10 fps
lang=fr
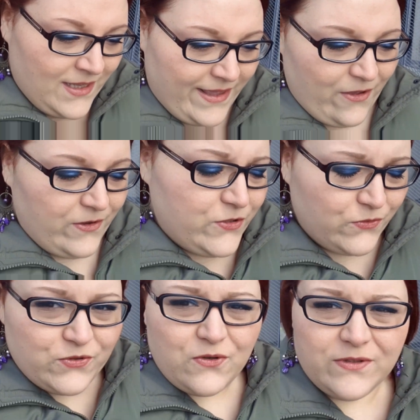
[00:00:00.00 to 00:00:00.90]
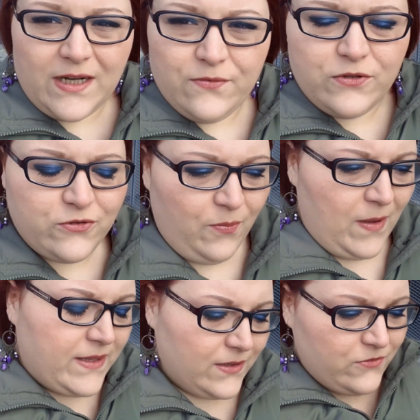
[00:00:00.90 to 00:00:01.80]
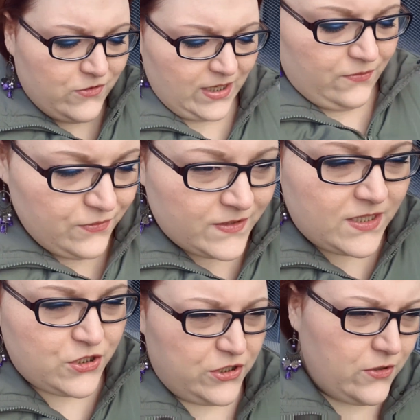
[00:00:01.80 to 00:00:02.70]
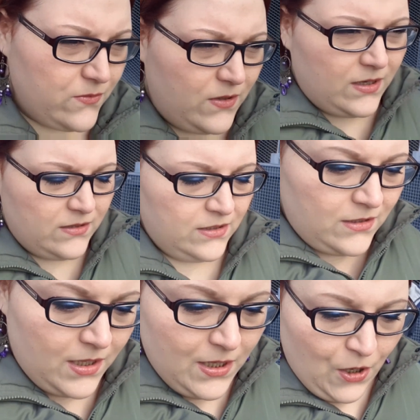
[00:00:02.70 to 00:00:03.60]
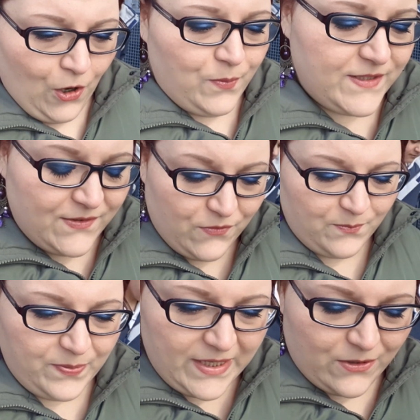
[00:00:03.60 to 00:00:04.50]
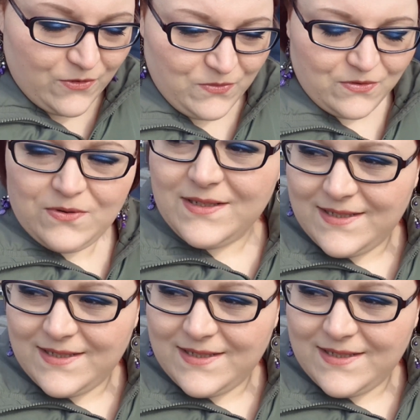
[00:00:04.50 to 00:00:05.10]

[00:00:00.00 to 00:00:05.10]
Et euh, ils sont toujours en travaux sur le parking du carrefour, c'est chiant quoi. En plus, ils font pire que mieux, quoi.